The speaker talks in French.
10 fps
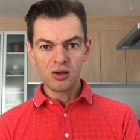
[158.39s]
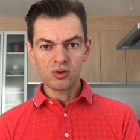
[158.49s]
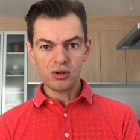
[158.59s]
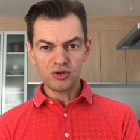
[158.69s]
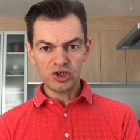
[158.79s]

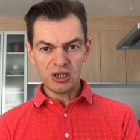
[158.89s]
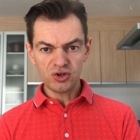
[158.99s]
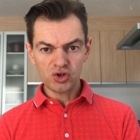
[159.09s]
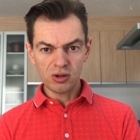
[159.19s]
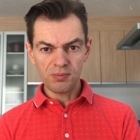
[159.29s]
que les Gilets
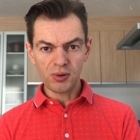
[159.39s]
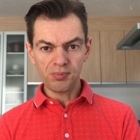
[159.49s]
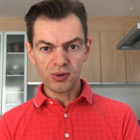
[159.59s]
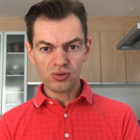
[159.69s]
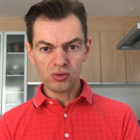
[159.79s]
jaunes
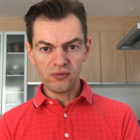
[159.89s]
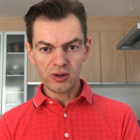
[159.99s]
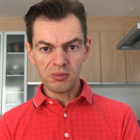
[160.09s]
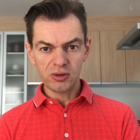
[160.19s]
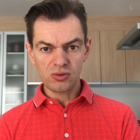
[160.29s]
proposent au
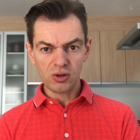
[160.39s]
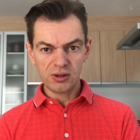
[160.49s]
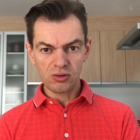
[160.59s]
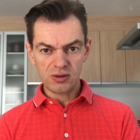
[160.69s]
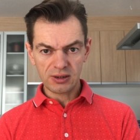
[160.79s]
gouvernement de
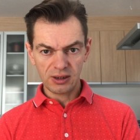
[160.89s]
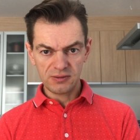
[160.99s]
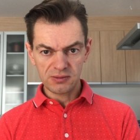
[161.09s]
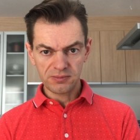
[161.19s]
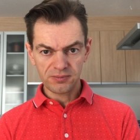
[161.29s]
sortir de cette
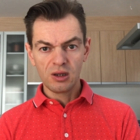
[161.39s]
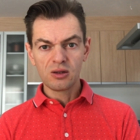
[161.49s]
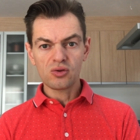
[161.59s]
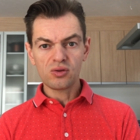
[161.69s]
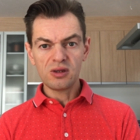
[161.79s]
crise.
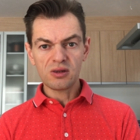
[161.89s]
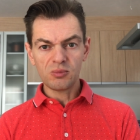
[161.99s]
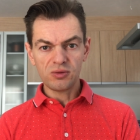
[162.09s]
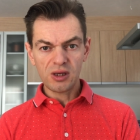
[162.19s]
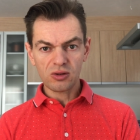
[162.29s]
Ceci
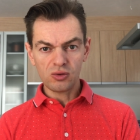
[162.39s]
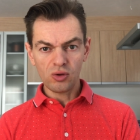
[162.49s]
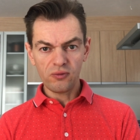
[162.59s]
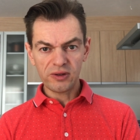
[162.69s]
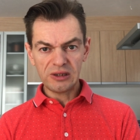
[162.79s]
semble être une
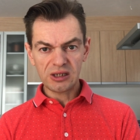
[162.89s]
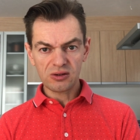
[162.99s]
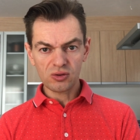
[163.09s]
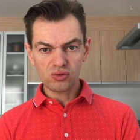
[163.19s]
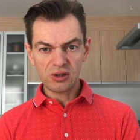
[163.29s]

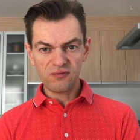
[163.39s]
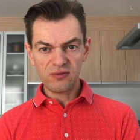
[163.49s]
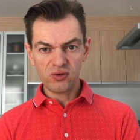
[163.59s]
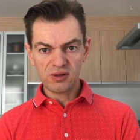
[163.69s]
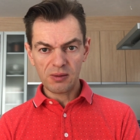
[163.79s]
revendication tout à fait
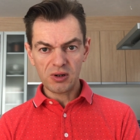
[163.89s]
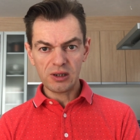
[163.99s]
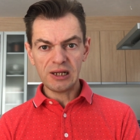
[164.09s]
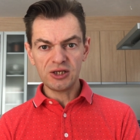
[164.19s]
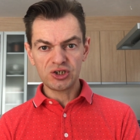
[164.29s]
faisable
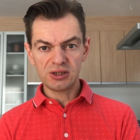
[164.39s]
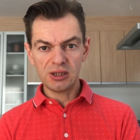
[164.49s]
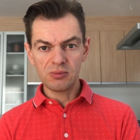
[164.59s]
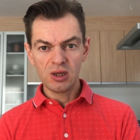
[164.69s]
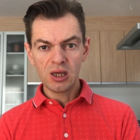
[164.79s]
et
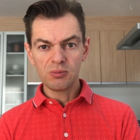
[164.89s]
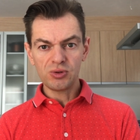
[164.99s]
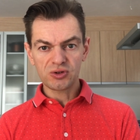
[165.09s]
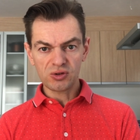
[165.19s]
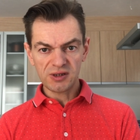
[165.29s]
légitime,
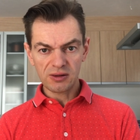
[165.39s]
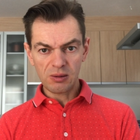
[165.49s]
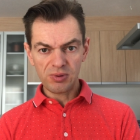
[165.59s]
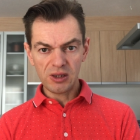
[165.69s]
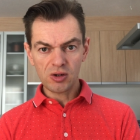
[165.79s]
puisque certains
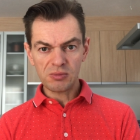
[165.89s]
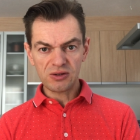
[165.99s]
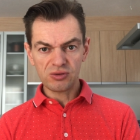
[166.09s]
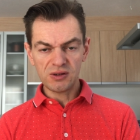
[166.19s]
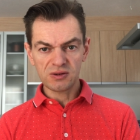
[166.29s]
pays comme la
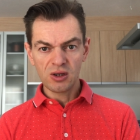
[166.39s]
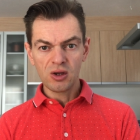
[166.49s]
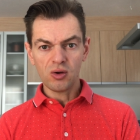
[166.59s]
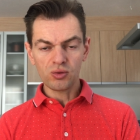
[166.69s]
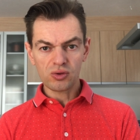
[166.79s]
Suisse
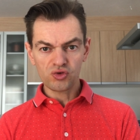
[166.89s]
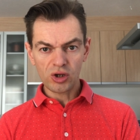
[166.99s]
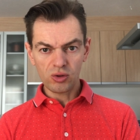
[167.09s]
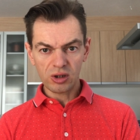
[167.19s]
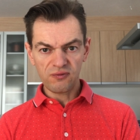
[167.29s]
ont ce
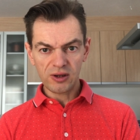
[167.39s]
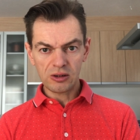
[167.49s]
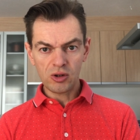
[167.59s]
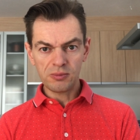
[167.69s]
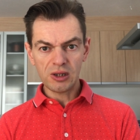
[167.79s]
genre de
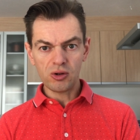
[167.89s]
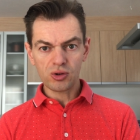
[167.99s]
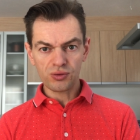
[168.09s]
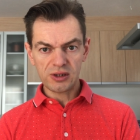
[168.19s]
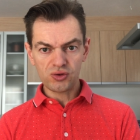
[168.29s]
référendum dans leur
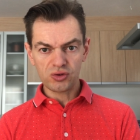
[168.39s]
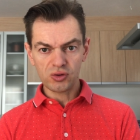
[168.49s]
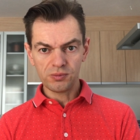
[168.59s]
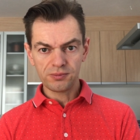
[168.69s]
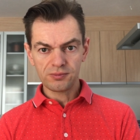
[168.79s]
constitution